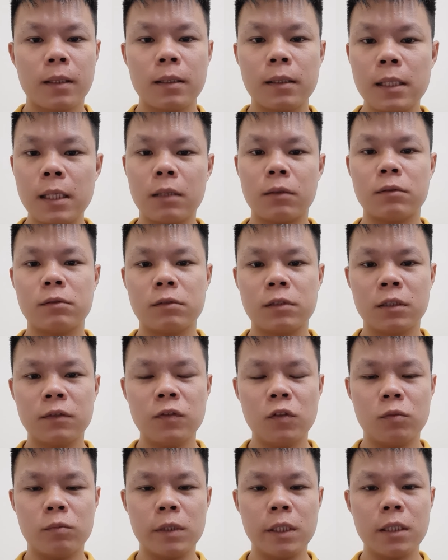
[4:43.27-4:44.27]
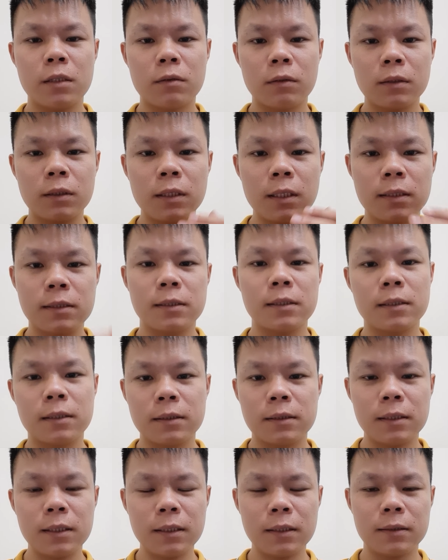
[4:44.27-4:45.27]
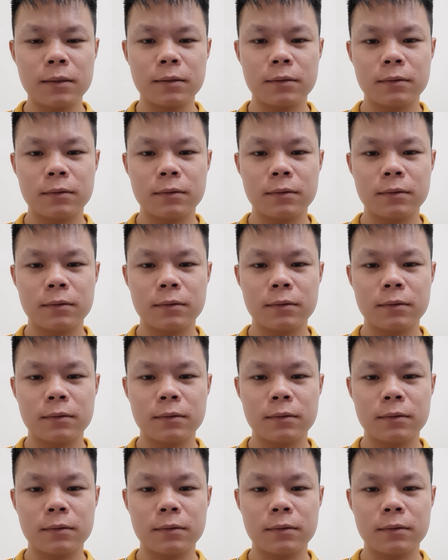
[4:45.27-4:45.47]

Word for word: Liệu chính phủ Mỹ có thực sự thích